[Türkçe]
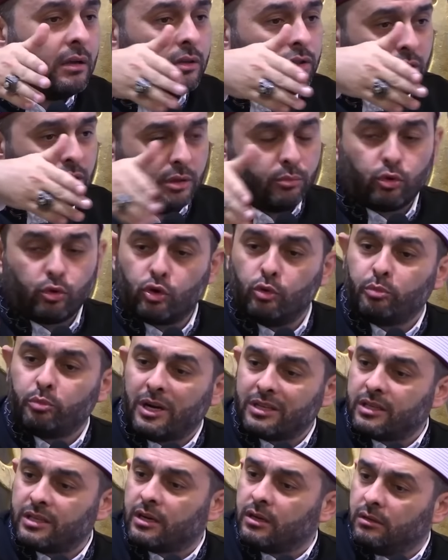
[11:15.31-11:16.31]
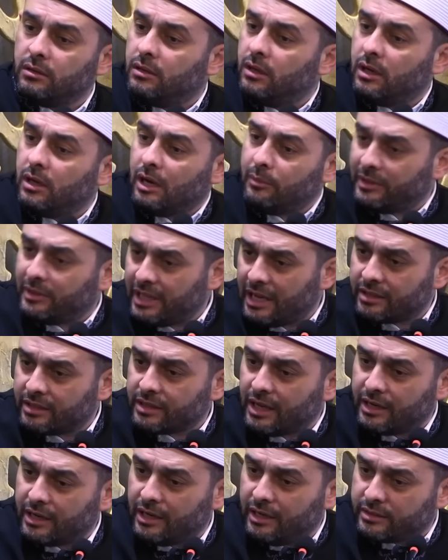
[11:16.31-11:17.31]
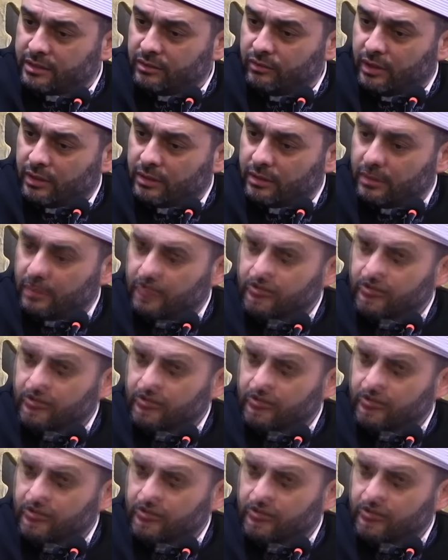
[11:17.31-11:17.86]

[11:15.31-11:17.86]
Şimdi bugün pazar ama dershanelesi var.